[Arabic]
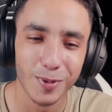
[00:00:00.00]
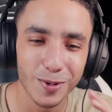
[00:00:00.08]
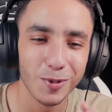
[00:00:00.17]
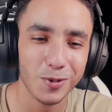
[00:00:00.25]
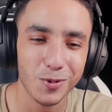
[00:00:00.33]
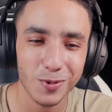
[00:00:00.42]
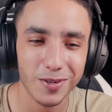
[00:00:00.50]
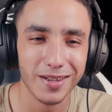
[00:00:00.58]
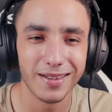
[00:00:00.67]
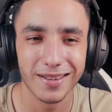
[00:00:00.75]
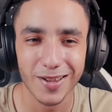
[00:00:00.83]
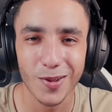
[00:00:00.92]

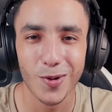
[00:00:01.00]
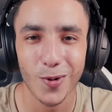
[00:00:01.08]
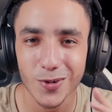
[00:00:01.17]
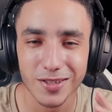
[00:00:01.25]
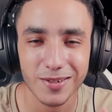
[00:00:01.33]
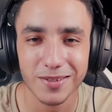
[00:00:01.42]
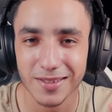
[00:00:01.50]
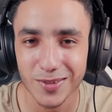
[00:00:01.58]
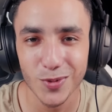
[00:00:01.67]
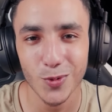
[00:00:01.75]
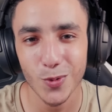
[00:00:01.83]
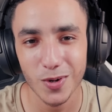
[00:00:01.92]
بالرجولة الخوت
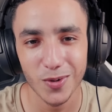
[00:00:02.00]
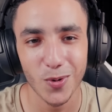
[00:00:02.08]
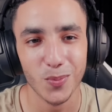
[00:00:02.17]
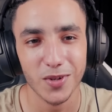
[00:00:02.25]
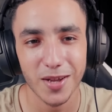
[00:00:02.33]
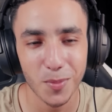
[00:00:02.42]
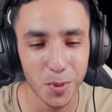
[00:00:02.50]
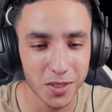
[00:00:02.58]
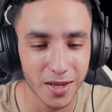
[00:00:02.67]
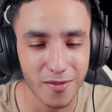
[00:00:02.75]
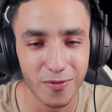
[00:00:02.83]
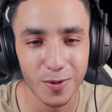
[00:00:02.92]
نسولكم يا
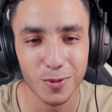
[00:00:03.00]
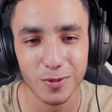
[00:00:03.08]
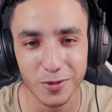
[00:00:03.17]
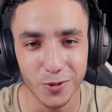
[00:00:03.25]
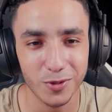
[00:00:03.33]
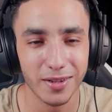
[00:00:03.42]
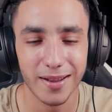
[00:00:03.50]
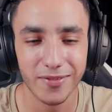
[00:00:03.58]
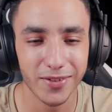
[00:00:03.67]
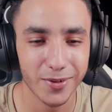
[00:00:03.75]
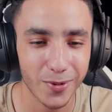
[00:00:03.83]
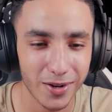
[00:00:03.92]
ماتش 2009
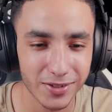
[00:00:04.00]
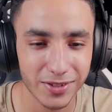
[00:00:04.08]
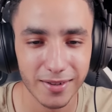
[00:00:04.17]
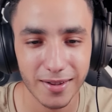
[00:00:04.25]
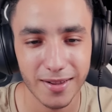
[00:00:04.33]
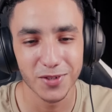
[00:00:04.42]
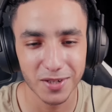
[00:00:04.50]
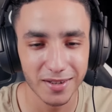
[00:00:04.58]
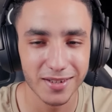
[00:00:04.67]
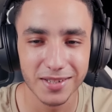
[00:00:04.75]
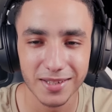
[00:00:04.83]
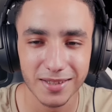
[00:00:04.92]
2010 فاش
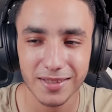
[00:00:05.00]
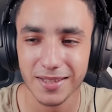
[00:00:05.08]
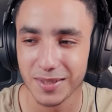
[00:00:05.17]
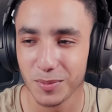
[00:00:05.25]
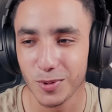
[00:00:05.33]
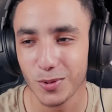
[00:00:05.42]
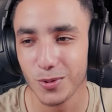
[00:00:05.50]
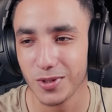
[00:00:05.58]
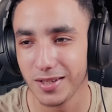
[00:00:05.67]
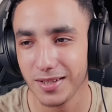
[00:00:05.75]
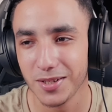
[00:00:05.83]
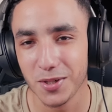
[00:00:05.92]
خرج هاد الديسك ما
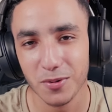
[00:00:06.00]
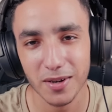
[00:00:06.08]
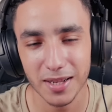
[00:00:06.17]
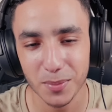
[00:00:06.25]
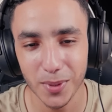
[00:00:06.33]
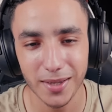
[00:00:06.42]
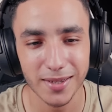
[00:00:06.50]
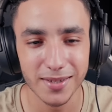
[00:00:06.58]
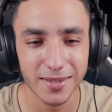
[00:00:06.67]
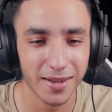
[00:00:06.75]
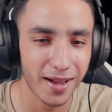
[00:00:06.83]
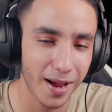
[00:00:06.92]
تقولش ليا شي واحد ما
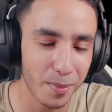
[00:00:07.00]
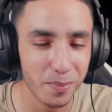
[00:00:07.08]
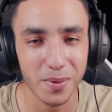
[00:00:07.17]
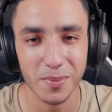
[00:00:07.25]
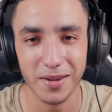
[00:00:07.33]
كانش شي هايبي